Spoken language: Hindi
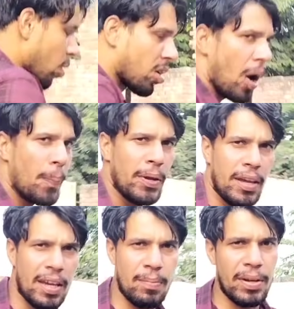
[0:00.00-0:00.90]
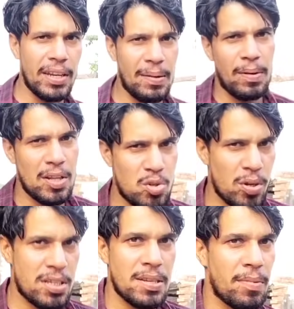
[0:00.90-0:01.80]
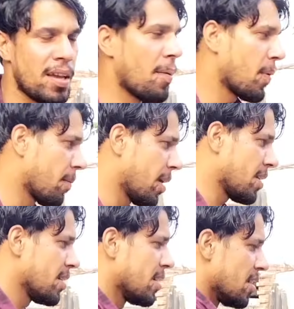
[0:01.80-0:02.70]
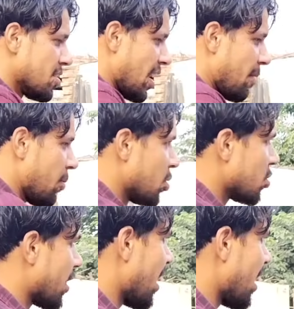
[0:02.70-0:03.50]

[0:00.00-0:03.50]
और काफ़ी एक महीने बाद जो है सीमा यहाँ पर हमारे चैनल में मौजूद है